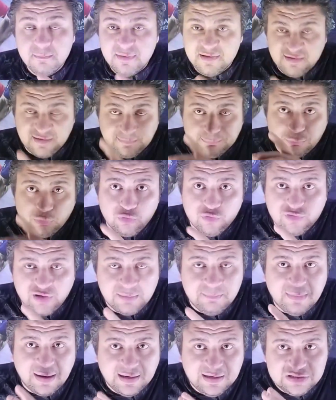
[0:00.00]
بس كابتن
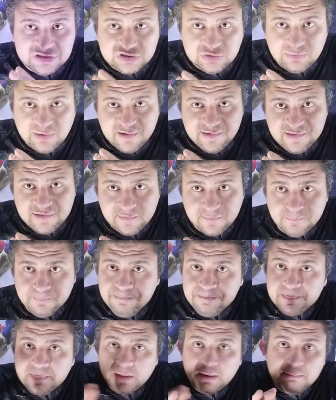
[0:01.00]
حسام معلش بس
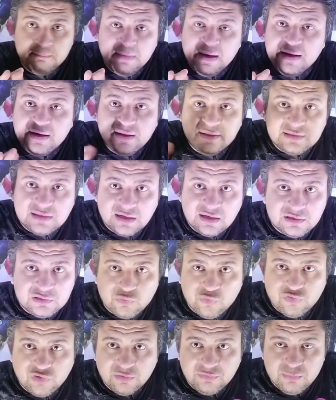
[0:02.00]
مين انت اللي
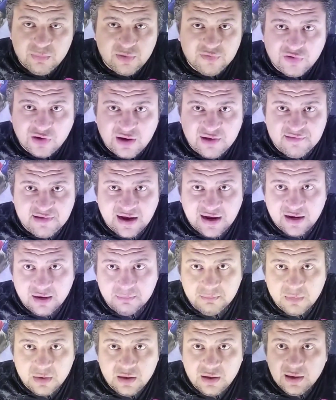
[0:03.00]
توصل في مصر كاس
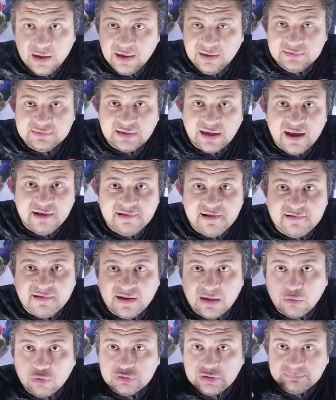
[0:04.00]
عالم انت
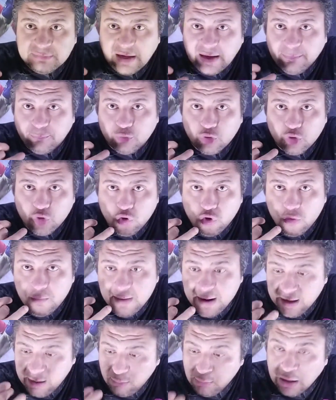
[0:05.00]
اساسا لا كنت بتلعب كره
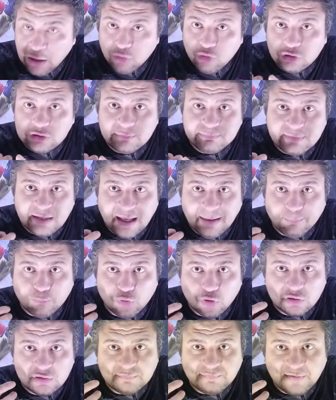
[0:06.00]
هجوميه ولا كنت بتلعب
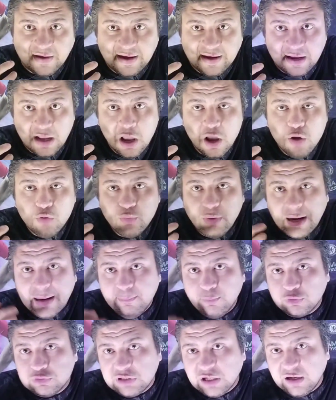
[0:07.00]
كره دفاعيه
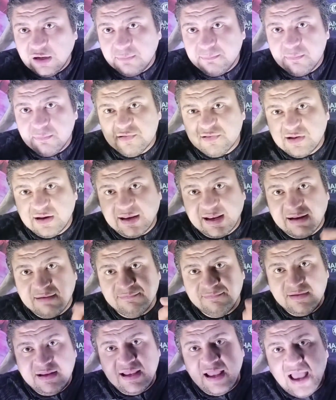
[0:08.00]
ولا منتخب مصر كان
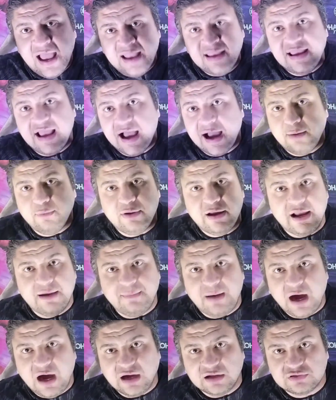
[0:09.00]
ليه اي هويه
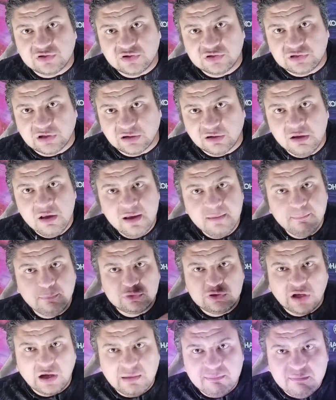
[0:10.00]
مع حضرتك
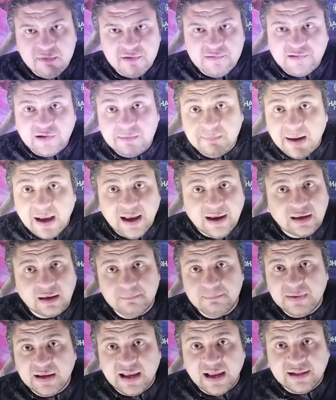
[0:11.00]
منتخب مصر معاك
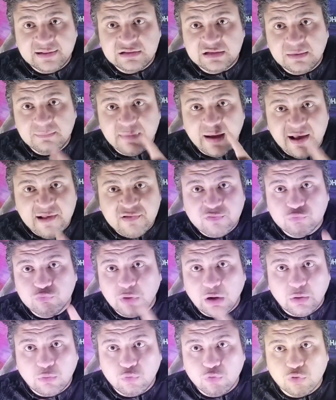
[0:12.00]
كان بيقدم
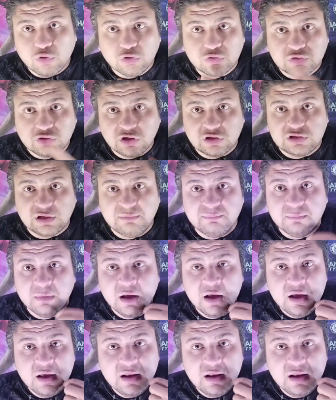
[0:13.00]
اسوا كره قدم